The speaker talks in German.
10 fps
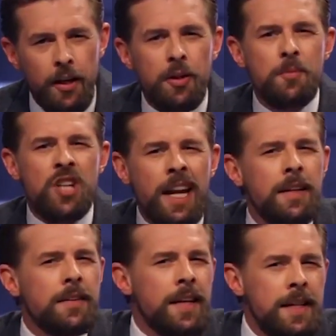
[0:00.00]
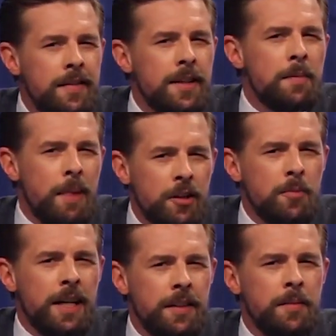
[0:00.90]
Und im Schatten dieser hitzigen Debatte
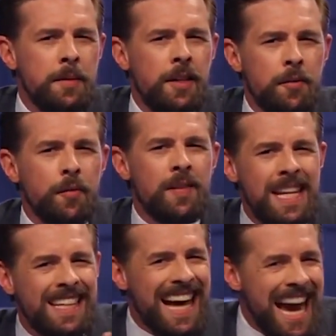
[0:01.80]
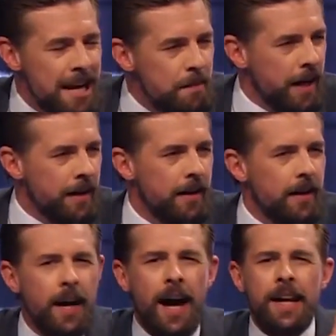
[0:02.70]
um Antisemitismus legt ein Mann
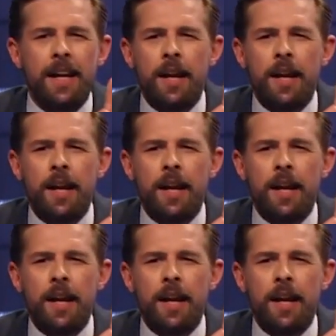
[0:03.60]
einen